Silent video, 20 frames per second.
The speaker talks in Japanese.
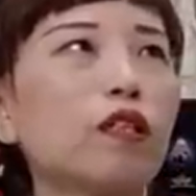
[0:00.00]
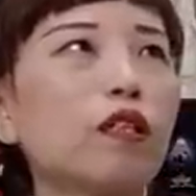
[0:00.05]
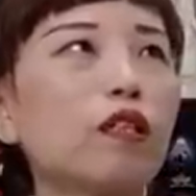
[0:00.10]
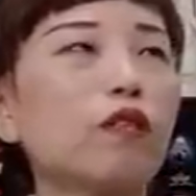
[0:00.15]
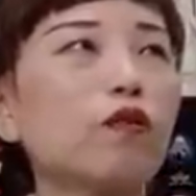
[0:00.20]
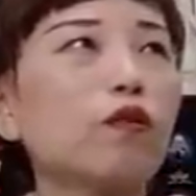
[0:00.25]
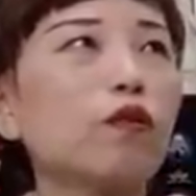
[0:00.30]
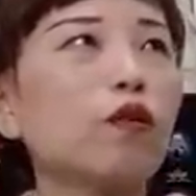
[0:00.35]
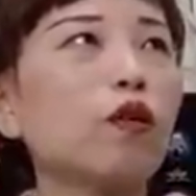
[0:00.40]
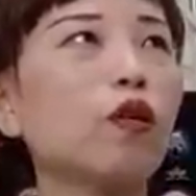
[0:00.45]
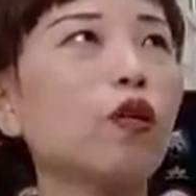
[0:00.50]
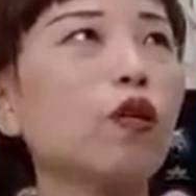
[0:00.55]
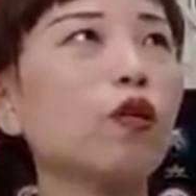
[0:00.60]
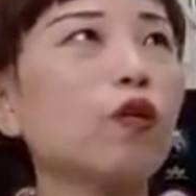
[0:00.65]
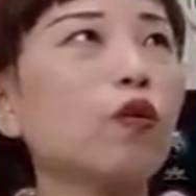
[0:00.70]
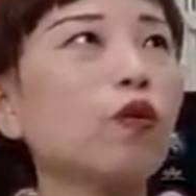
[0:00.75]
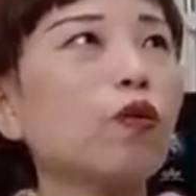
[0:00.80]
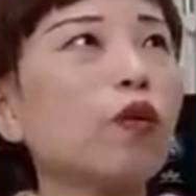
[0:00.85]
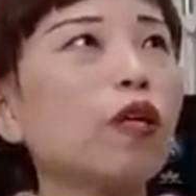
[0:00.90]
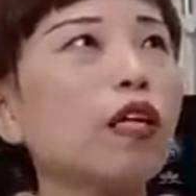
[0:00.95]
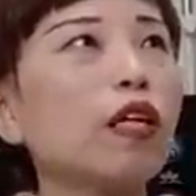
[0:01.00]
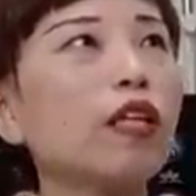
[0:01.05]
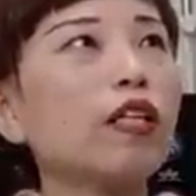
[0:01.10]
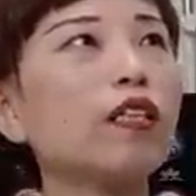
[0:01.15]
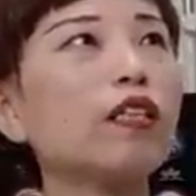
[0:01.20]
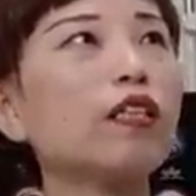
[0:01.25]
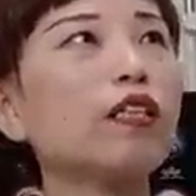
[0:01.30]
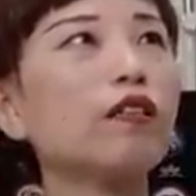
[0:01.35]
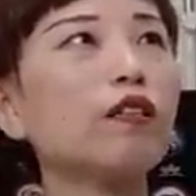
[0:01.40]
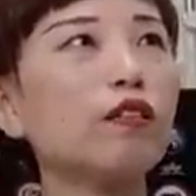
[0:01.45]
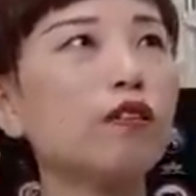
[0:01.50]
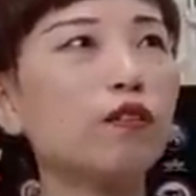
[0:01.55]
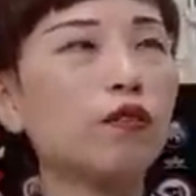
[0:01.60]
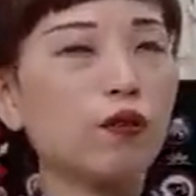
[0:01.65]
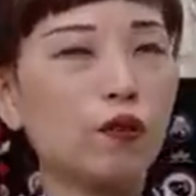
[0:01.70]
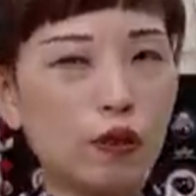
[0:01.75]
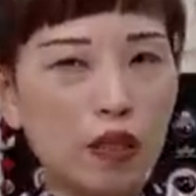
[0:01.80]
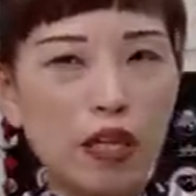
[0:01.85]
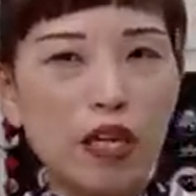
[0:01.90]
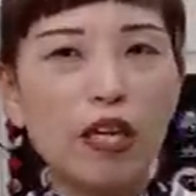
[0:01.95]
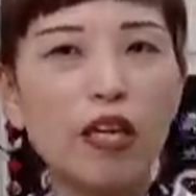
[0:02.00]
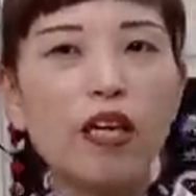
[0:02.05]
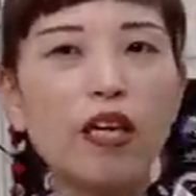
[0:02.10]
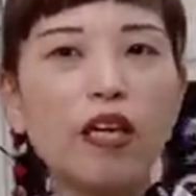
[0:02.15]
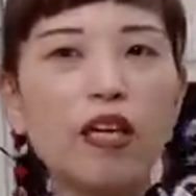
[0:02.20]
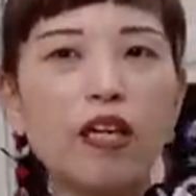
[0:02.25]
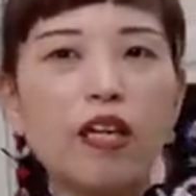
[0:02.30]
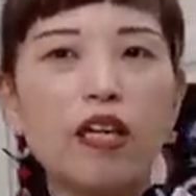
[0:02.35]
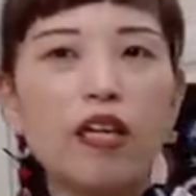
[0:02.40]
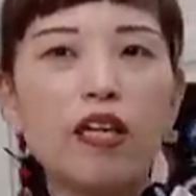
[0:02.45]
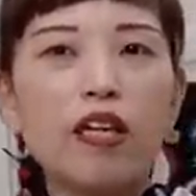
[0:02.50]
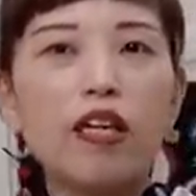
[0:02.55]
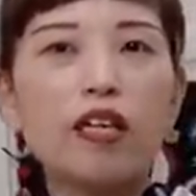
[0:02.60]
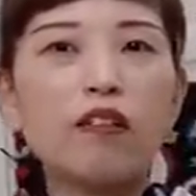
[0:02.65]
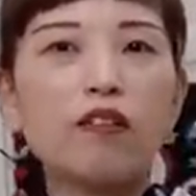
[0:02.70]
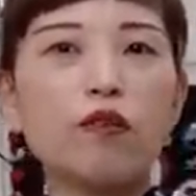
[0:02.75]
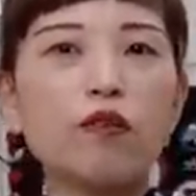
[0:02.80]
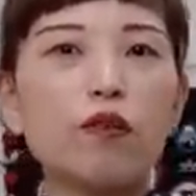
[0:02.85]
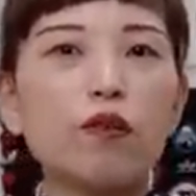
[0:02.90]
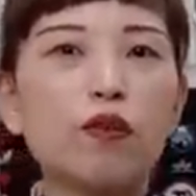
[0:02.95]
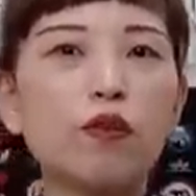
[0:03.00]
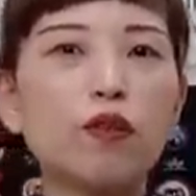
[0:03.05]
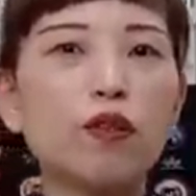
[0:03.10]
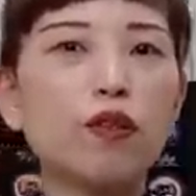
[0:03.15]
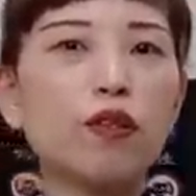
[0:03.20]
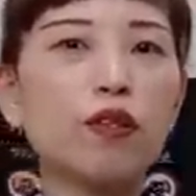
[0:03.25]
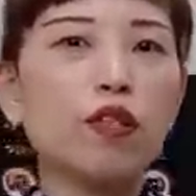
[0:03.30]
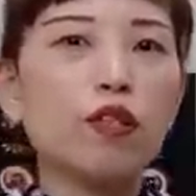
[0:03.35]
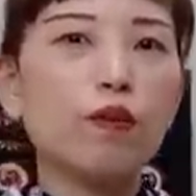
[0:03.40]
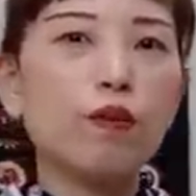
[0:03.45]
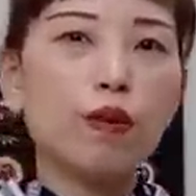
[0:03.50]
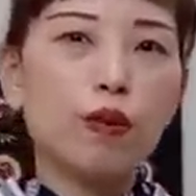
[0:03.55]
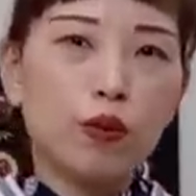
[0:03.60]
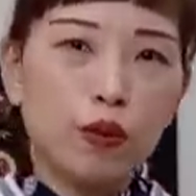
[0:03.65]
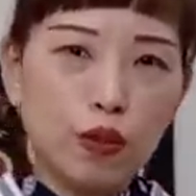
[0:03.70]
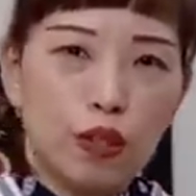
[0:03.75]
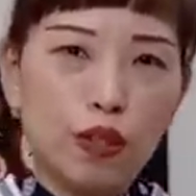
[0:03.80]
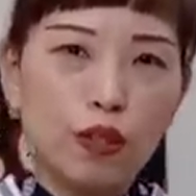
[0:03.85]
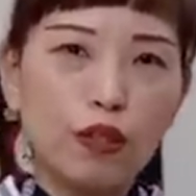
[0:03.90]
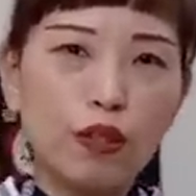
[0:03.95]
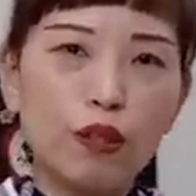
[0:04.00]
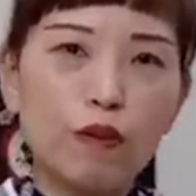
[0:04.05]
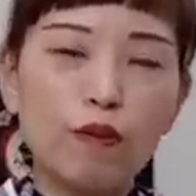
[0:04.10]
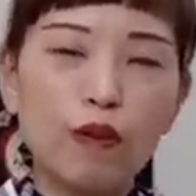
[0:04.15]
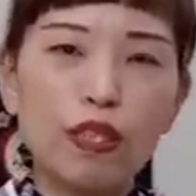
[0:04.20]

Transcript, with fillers: あの動画やってるのでえっとイベントしてくれ